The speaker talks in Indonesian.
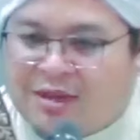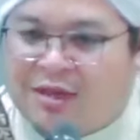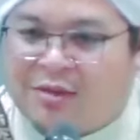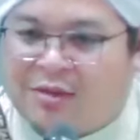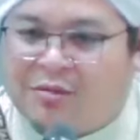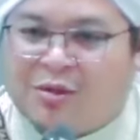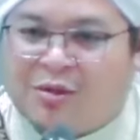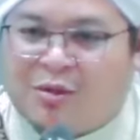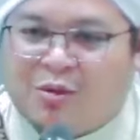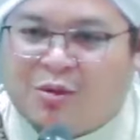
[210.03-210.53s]

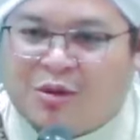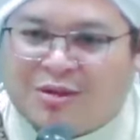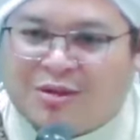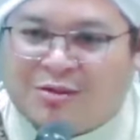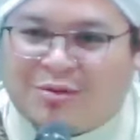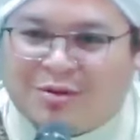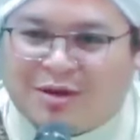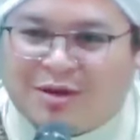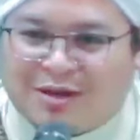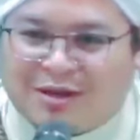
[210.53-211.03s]
dan berduit
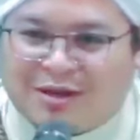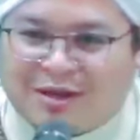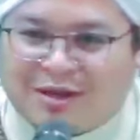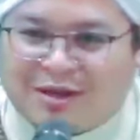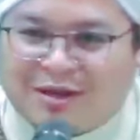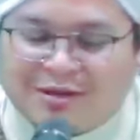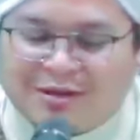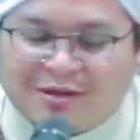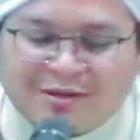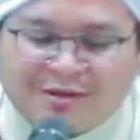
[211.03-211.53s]

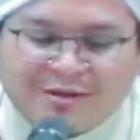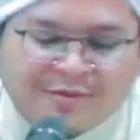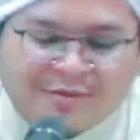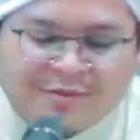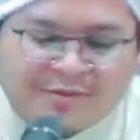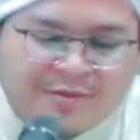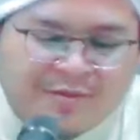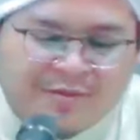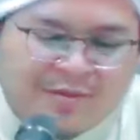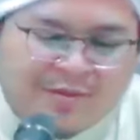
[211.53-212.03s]
berataan
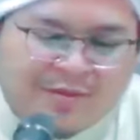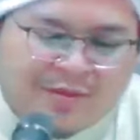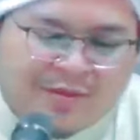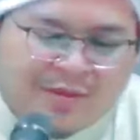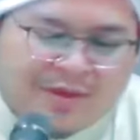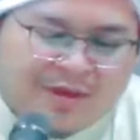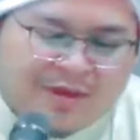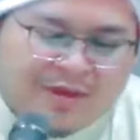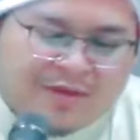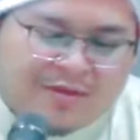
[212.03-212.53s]

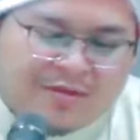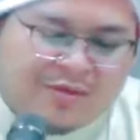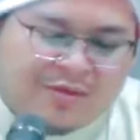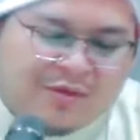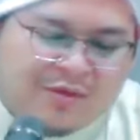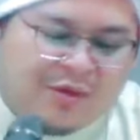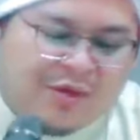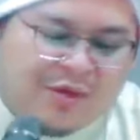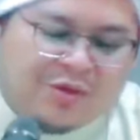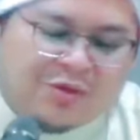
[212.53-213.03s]

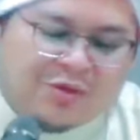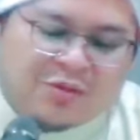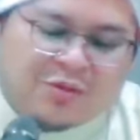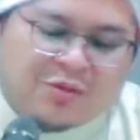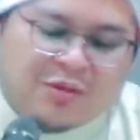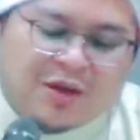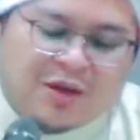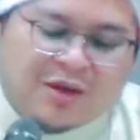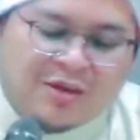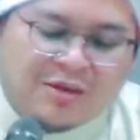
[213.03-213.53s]
duit
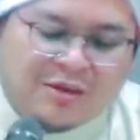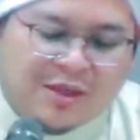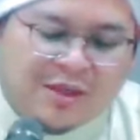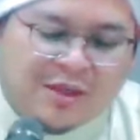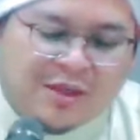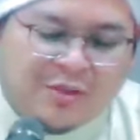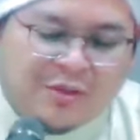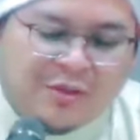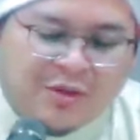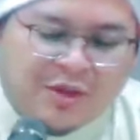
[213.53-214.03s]
sumbang
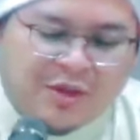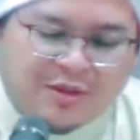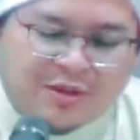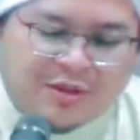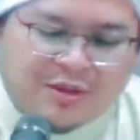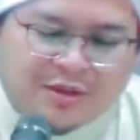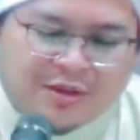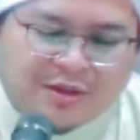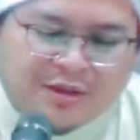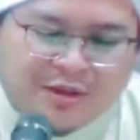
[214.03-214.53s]
cara maulid
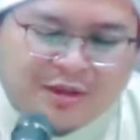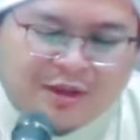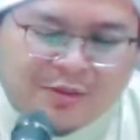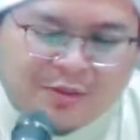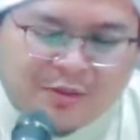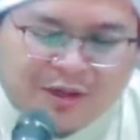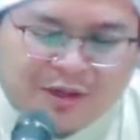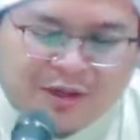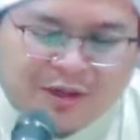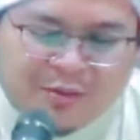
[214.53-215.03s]
jangan
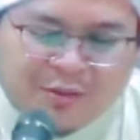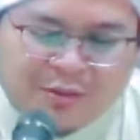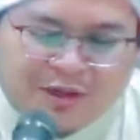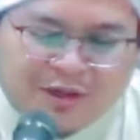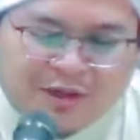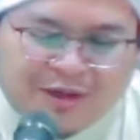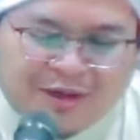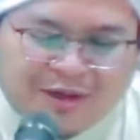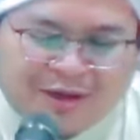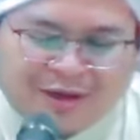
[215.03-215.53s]
amin amin
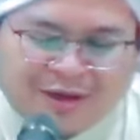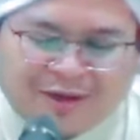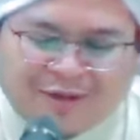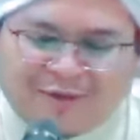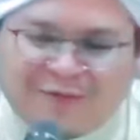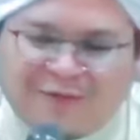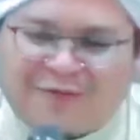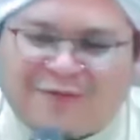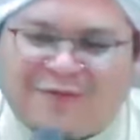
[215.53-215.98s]
aja